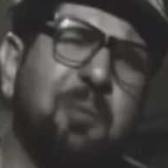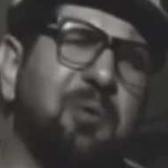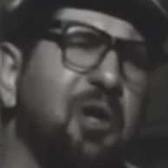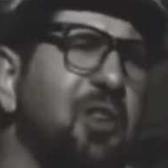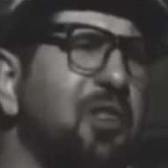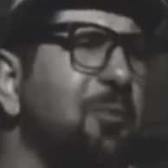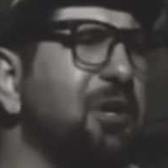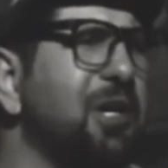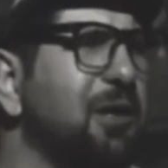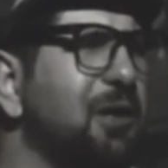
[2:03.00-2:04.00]
تهضمني
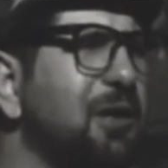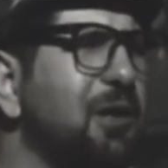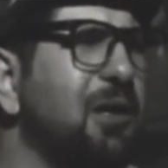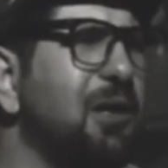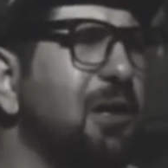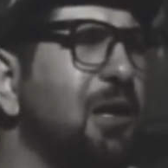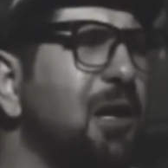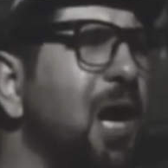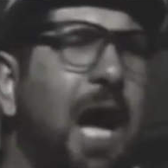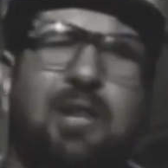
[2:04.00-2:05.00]

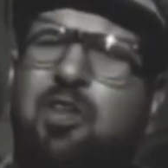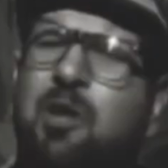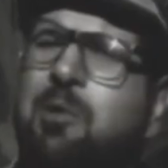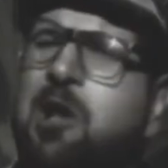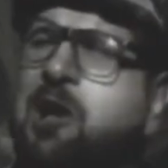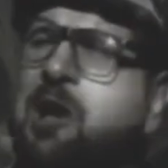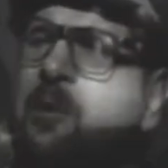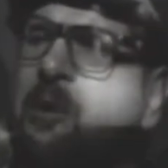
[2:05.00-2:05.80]
حتى من القبر ما